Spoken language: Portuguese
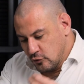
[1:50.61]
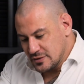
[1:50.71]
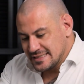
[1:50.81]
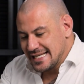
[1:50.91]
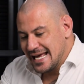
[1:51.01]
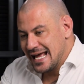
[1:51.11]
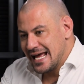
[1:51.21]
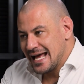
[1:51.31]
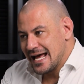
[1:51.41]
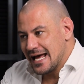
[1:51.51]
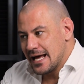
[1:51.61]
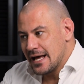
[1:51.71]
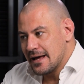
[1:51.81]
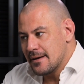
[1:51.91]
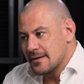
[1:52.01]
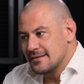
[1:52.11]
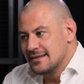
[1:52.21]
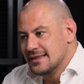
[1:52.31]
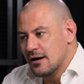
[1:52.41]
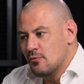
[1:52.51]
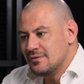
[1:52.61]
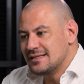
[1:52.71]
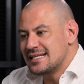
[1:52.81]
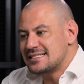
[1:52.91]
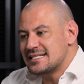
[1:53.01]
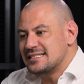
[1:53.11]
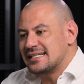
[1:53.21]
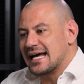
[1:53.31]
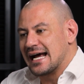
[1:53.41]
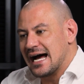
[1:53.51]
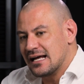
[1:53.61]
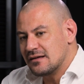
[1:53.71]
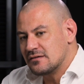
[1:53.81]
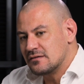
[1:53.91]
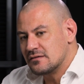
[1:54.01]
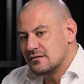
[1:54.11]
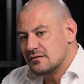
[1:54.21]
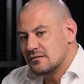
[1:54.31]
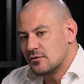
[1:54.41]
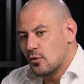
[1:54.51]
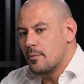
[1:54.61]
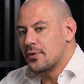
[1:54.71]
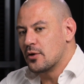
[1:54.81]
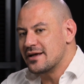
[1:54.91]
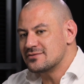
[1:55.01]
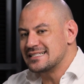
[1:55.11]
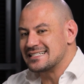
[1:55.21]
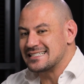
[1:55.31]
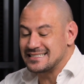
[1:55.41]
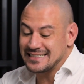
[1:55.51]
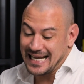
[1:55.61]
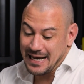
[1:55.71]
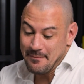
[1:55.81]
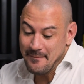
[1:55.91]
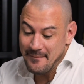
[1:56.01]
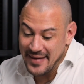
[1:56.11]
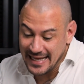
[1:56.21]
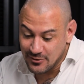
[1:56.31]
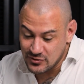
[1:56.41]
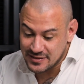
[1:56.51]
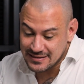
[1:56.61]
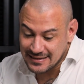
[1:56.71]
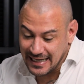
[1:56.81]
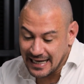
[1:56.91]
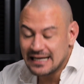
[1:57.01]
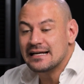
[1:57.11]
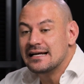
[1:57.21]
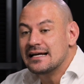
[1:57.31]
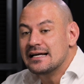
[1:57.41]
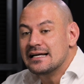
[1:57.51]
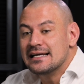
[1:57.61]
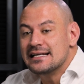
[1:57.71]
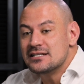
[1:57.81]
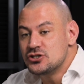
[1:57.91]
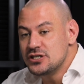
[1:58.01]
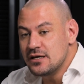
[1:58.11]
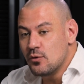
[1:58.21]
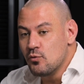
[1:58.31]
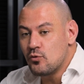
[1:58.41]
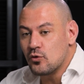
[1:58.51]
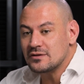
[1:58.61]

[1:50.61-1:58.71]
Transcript: você não necessitará, ou pelo menos necessitará menos, tá? De um